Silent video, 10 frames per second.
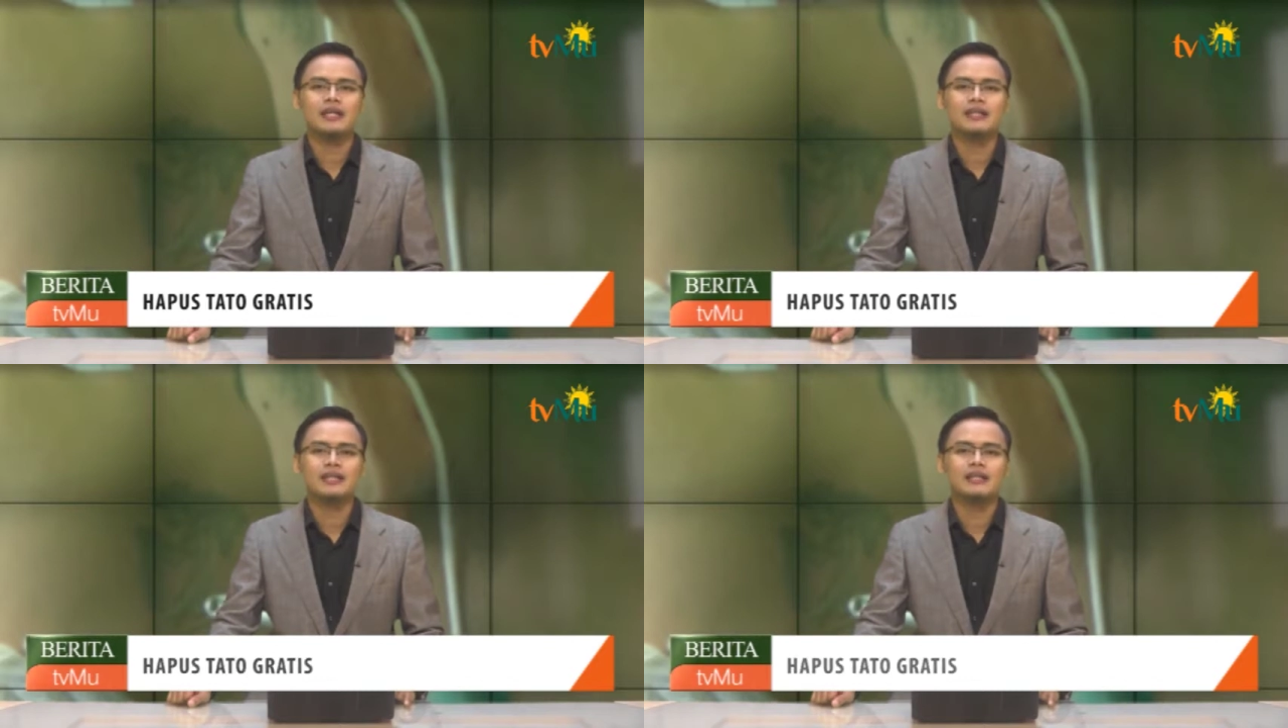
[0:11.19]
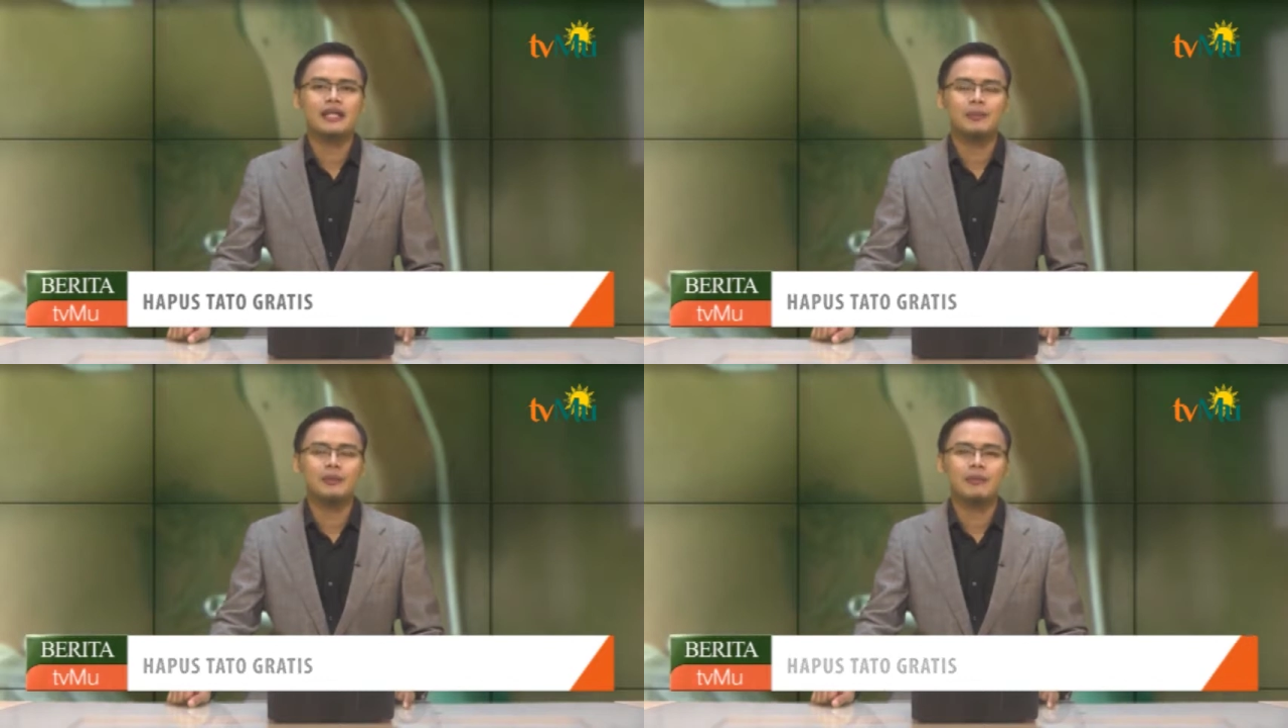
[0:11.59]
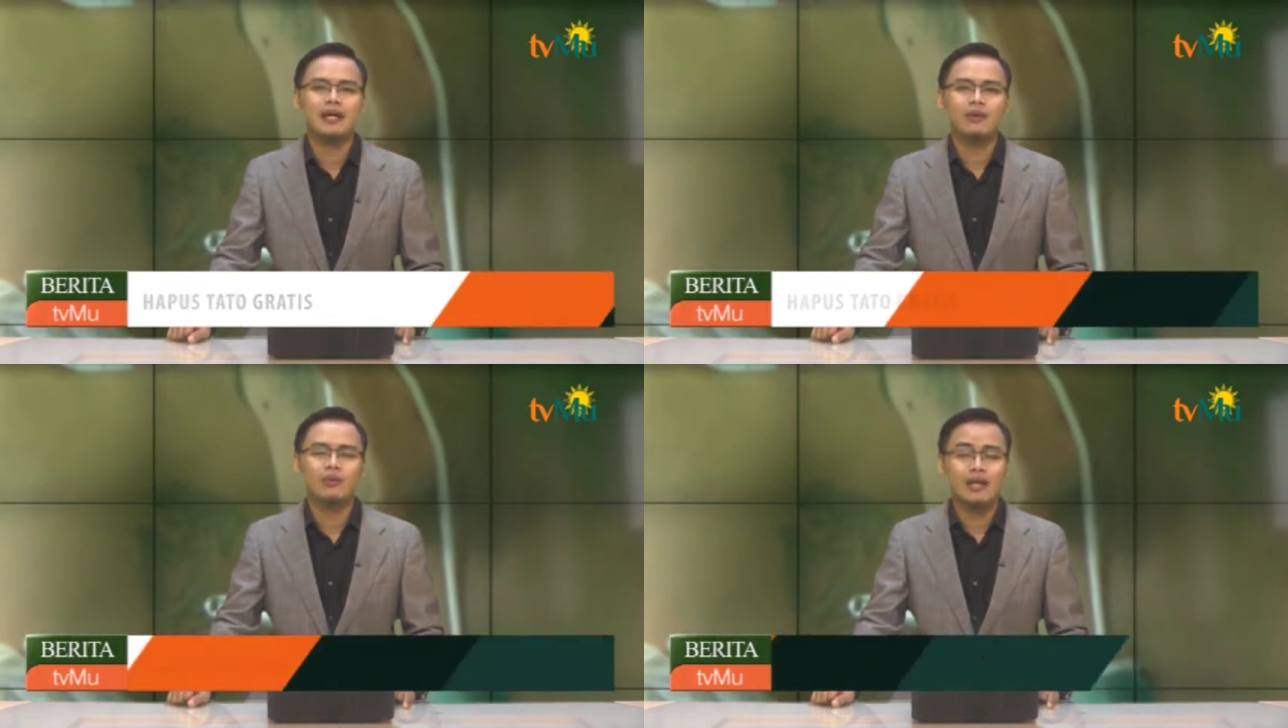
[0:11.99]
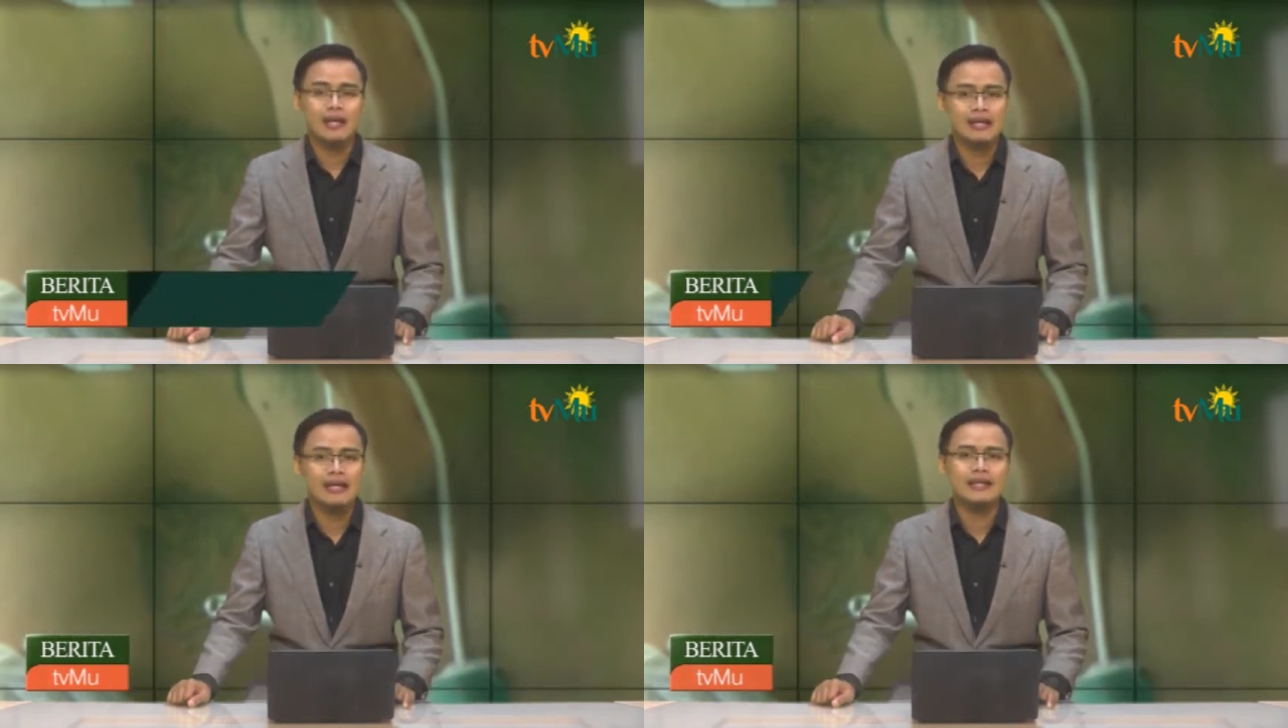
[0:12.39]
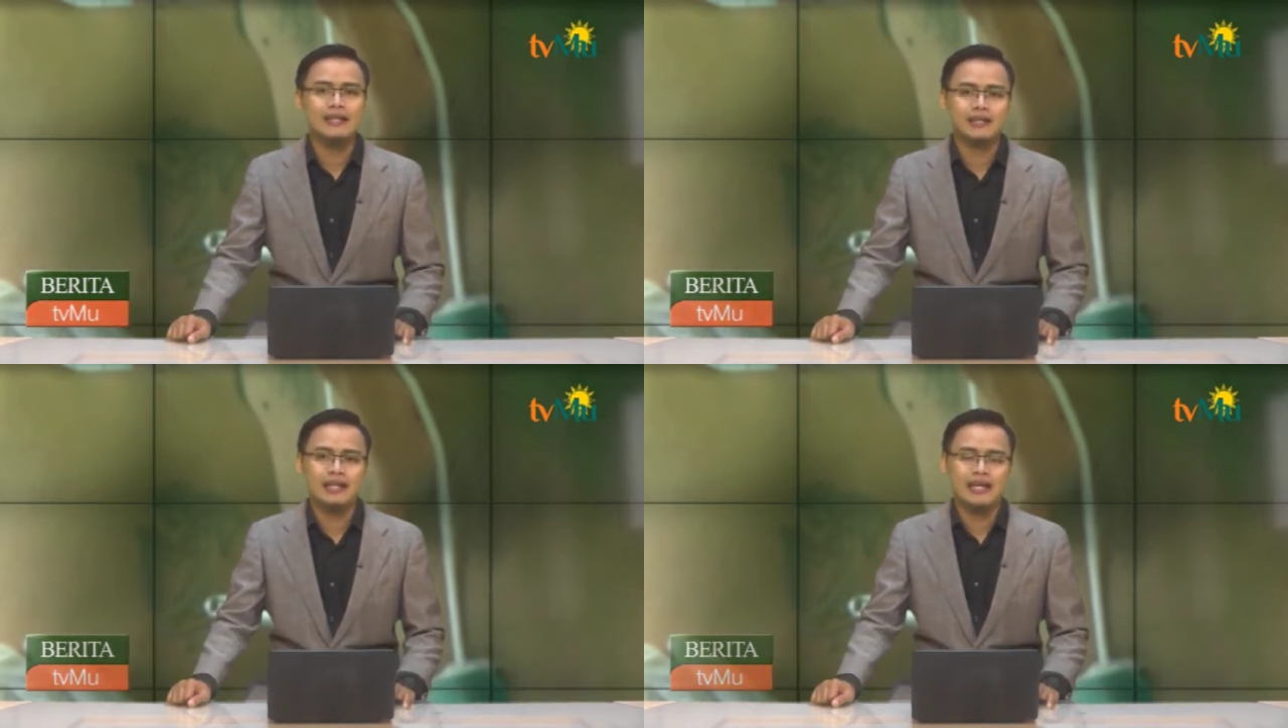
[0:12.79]
datang dari berbagai wilayah
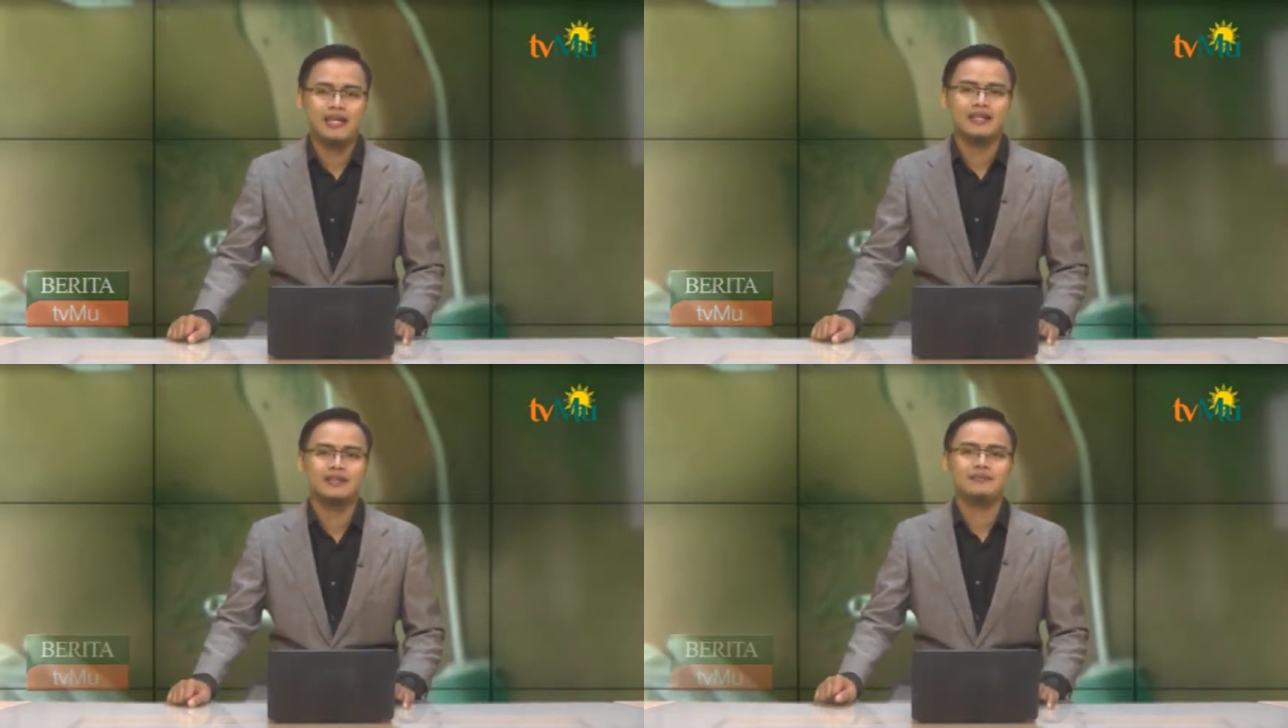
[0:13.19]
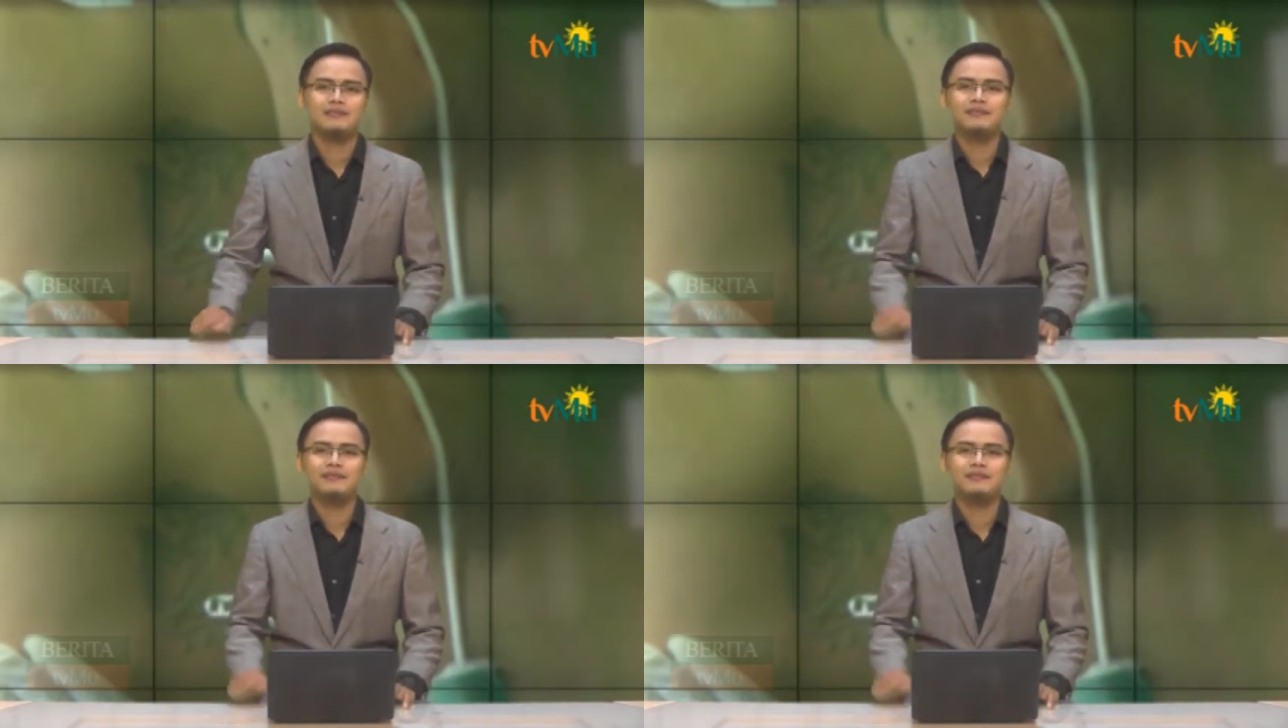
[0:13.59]
di tanah air.